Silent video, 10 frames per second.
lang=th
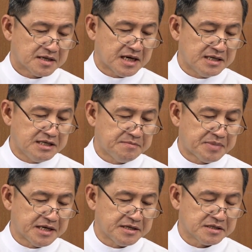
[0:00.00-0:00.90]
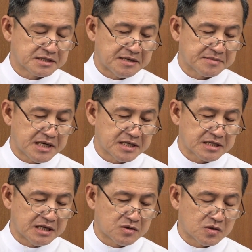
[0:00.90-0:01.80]
การลี้ภัยตามฆ่า
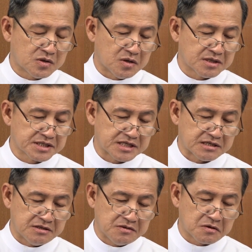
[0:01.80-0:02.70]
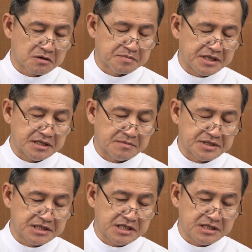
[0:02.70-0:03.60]
ทารกของกษัตริย์เฮรอดไปยังป
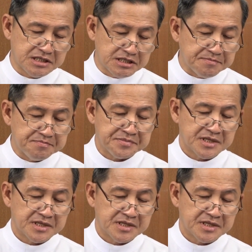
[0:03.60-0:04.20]
ระเทศอียิปต์